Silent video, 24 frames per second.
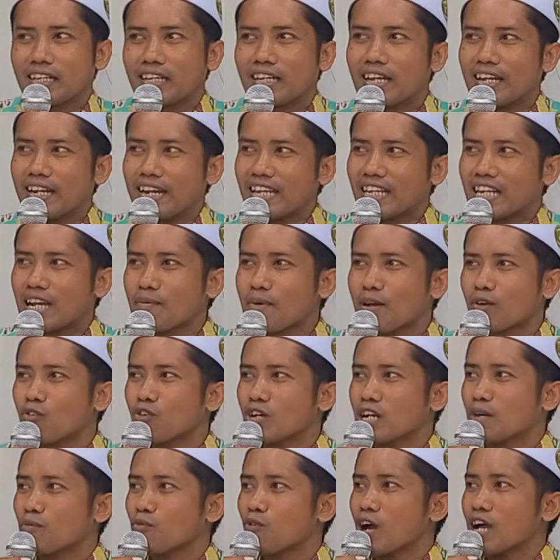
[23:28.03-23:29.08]
Kenika
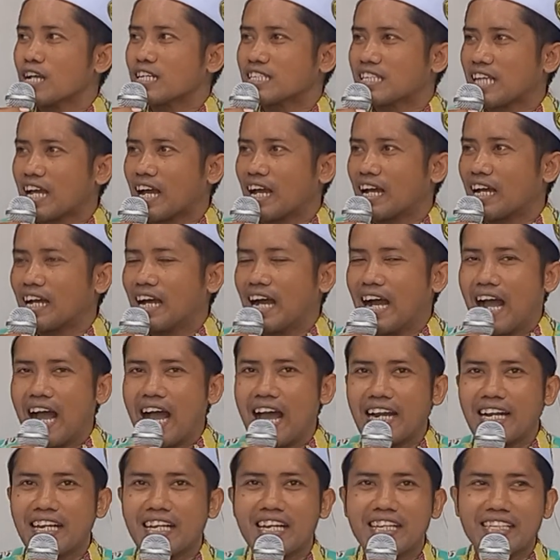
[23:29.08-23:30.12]
pakuna puasa,
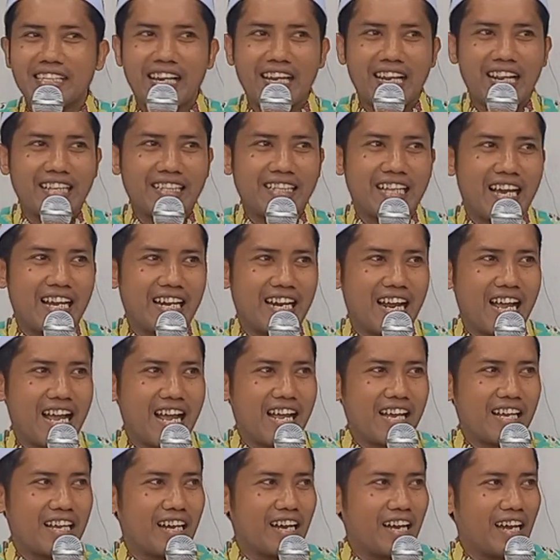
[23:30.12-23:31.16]
ada cari
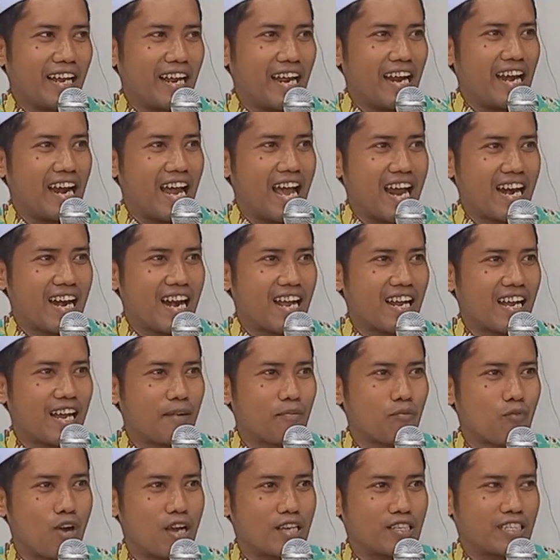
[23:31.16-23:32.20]
tanah, elarang
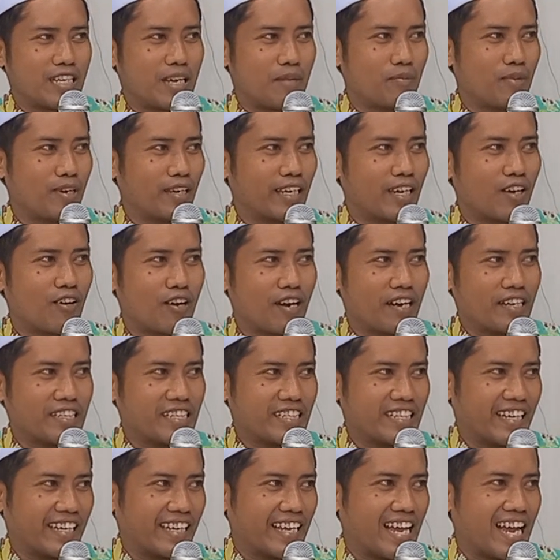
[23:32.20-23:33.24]
eh, puasa bagi orang
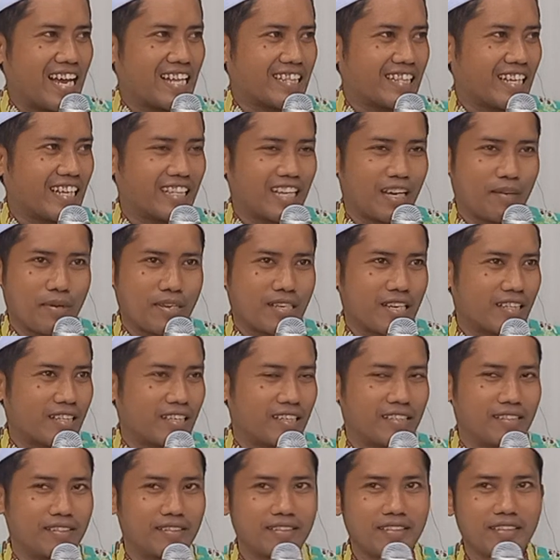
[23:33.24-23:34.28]
yang sakit ate, tak bisa
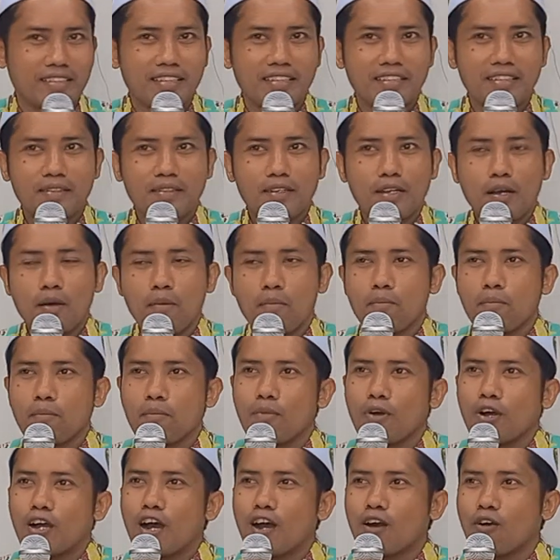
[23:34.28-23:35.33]
ten.
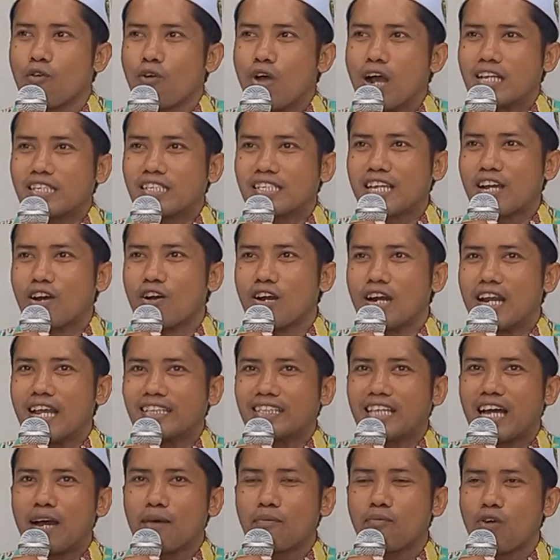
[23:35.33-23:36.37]
Korwase oleh
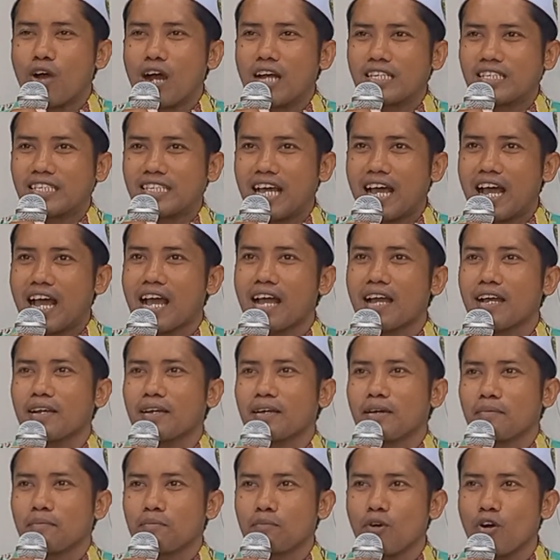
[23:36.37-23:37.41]
tak puasa,
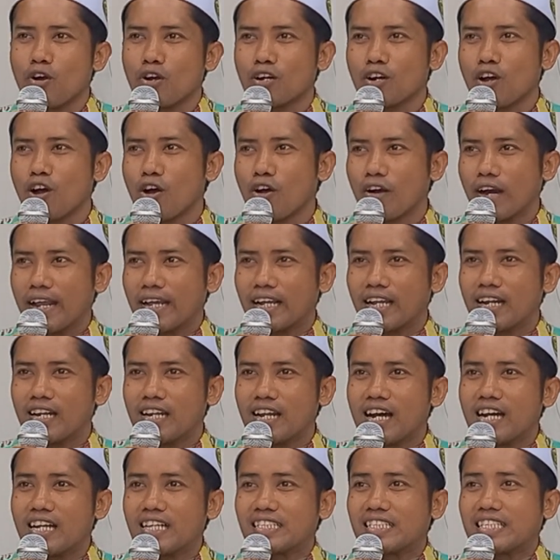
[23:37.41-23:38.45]
mon orang
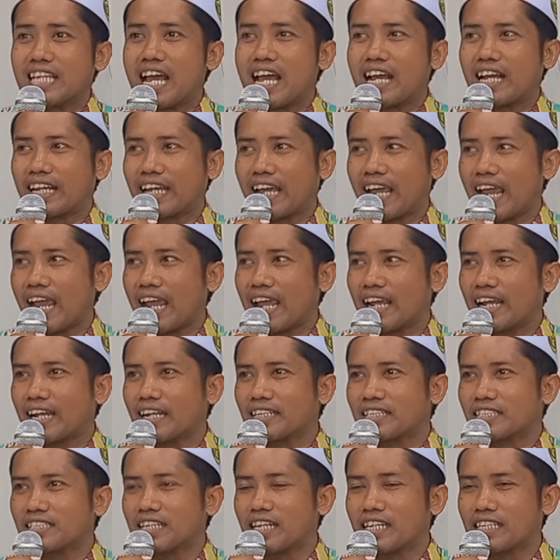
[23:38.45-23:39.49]
gelak
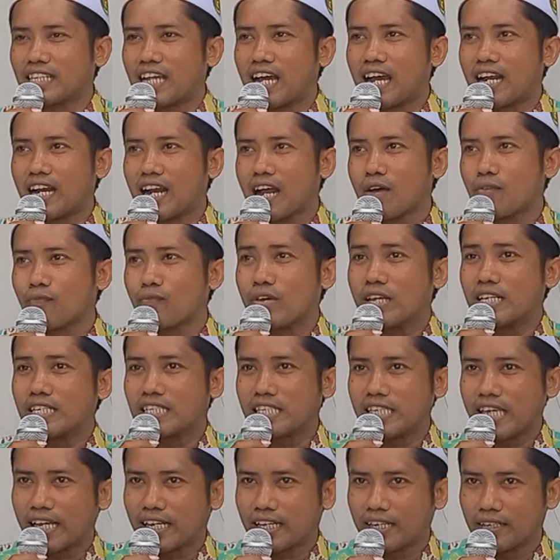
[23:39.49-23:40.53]
sake secara
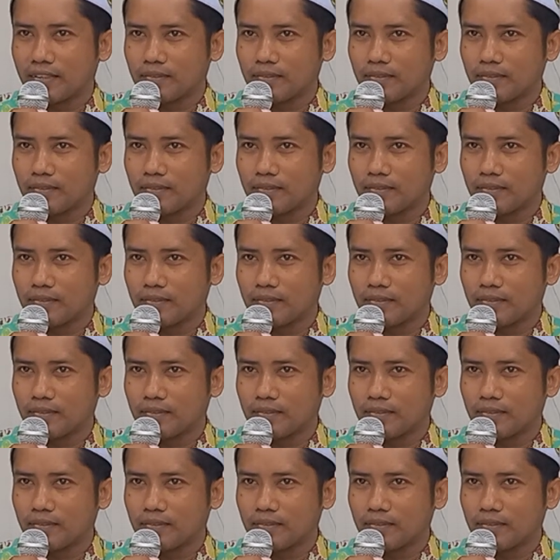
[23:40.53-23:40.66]
fisik.